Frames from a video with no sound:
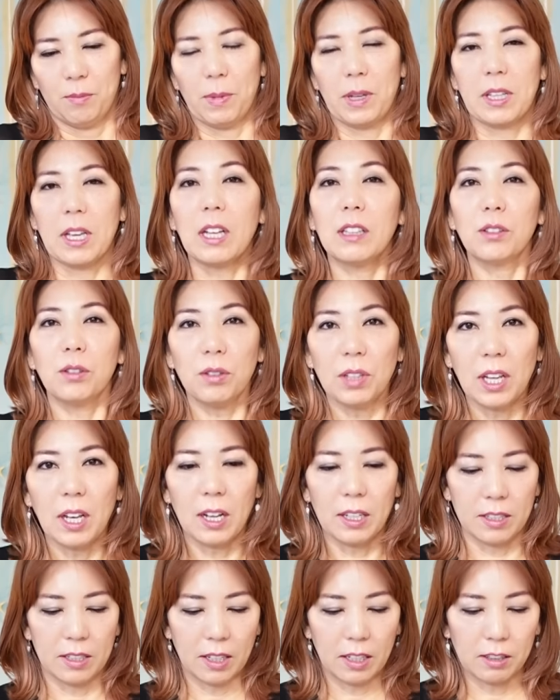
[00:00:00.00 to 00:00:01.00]
やっとね
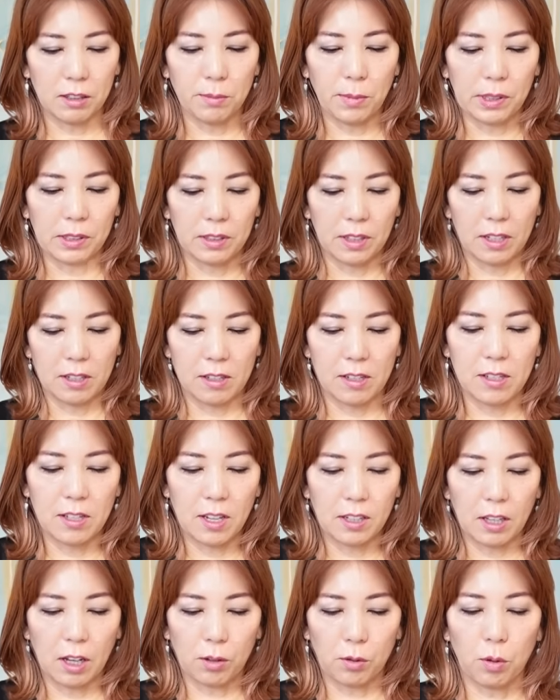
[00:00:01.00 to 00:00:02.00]
8月末で水
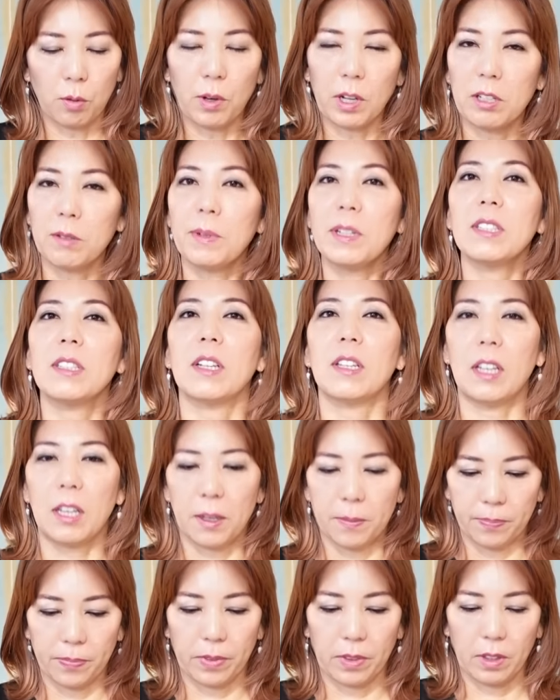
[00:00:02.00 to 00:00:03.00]
星逆行終わりました
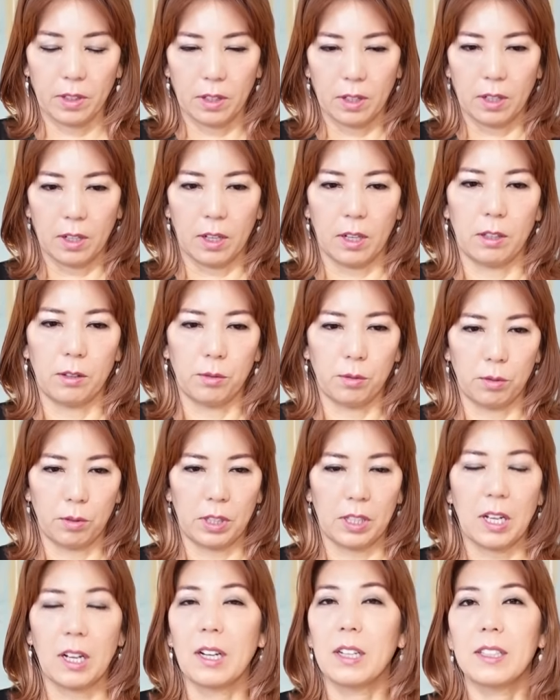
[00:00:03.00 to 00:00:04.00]
ね。
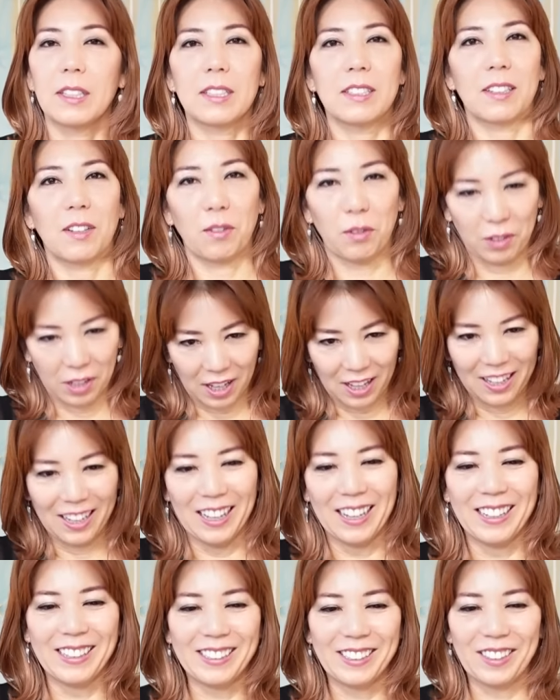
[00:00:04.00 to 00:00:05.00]
いかがでしたか？
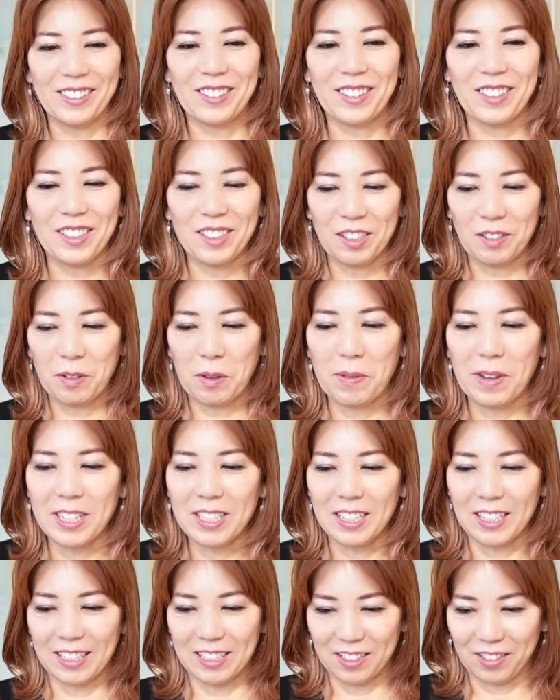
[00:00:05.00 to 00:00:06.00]
ちょっと緩みま
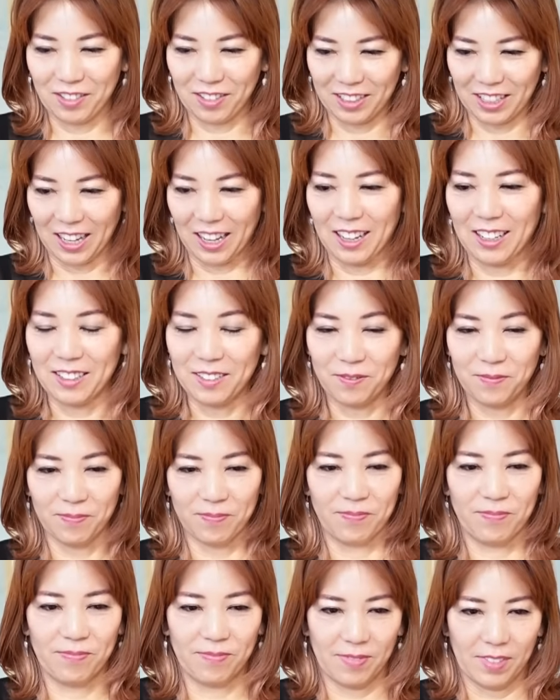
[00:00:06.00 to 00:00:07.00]
したでしょうか？
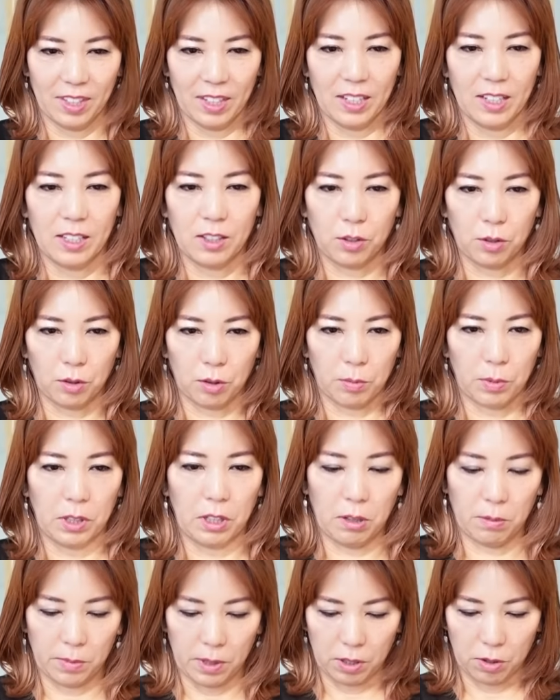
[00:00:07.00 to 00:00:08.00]
ちょっと見
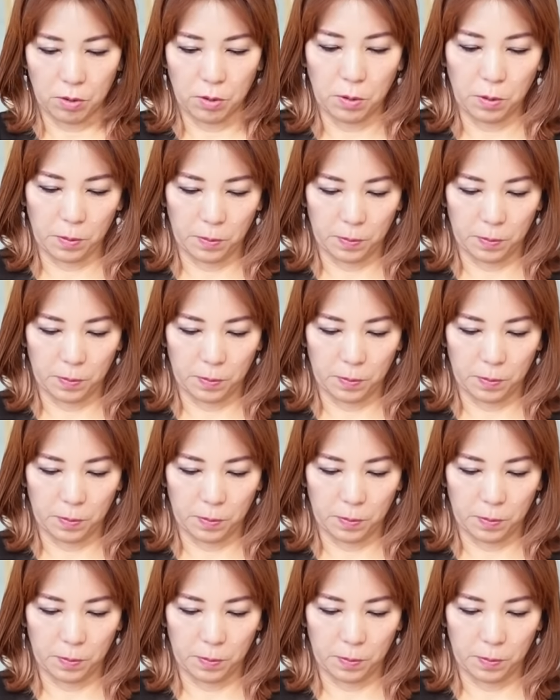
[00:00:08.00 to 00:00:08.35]
てみましょう。